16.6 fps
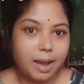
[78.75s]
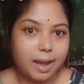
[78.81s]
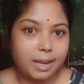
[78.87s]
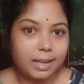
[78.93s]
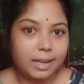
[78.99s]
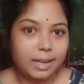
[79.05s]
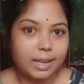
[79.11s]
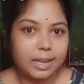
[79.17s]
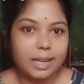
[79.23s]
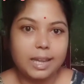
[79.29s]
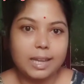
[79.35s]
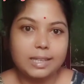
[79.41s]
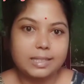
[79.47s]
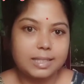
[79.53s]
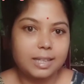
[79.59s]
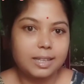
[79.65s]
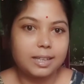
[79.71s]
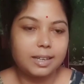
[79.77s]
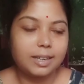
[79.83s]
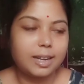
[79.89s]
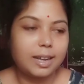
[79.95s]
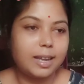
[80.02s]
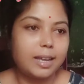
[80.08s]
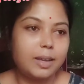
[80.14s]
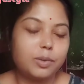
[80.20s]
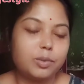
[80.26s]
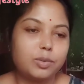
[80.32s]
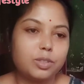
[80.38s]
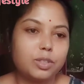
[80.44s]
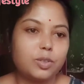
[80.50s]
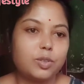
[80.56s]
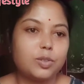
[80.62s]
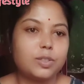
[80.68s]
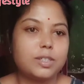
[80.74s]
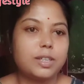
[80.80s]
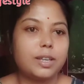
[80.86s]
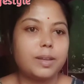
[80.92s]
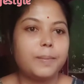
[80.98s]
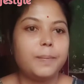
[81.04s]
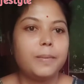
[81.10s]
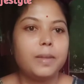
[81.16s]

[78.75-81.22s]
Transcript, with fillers: आ गया है ऐसा लग रहा है कुछ दिनों से